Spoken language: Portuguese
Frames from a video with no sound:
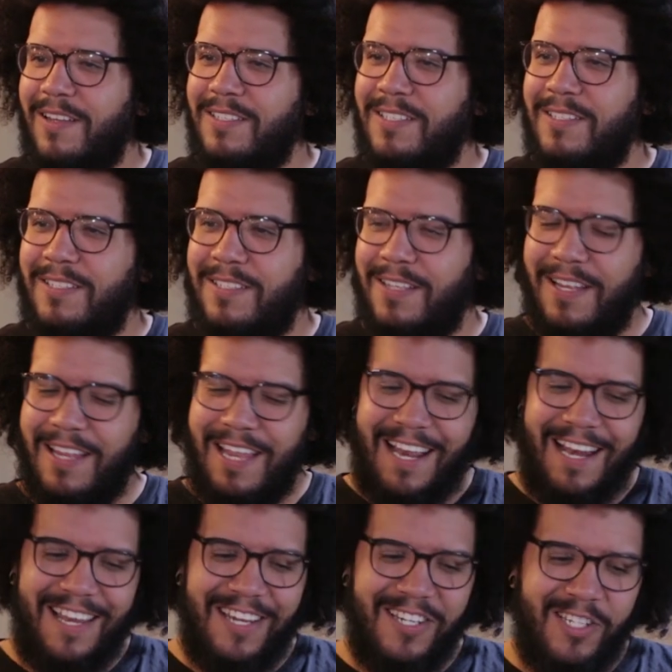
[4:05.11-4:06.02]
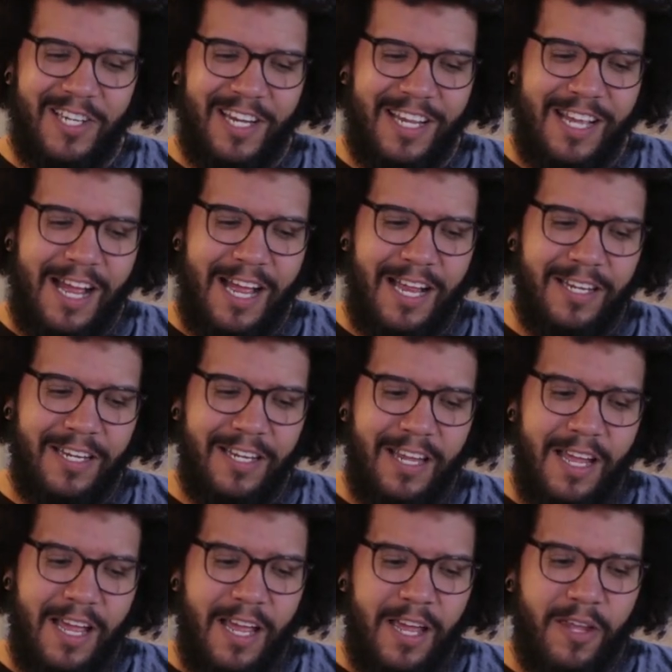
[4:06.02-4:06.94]
é ela é enxergada.
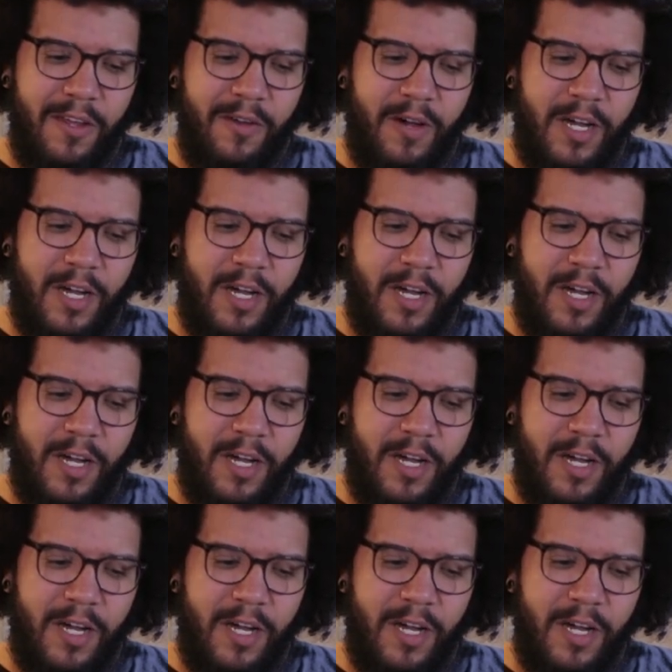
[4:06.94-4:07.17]
E